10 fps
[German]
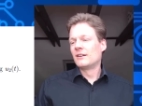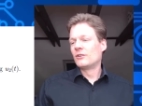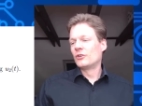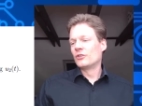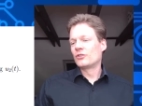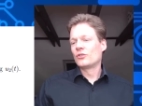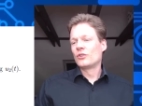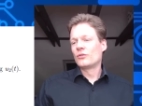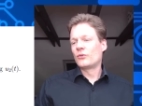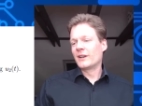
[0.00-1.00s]
Und
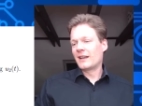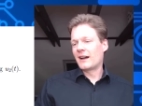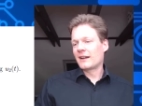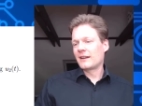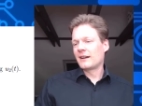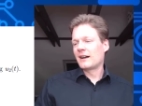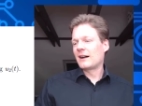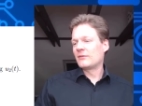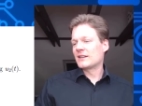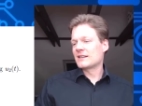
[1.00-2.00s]
von daher
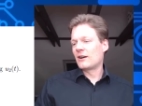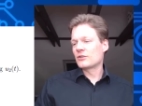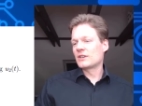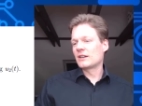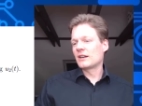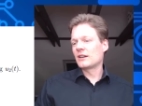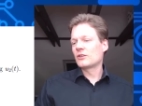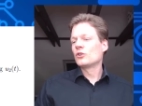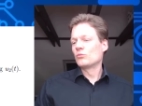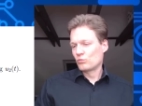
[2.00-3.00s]
haben wir jetzt rausgekriegt,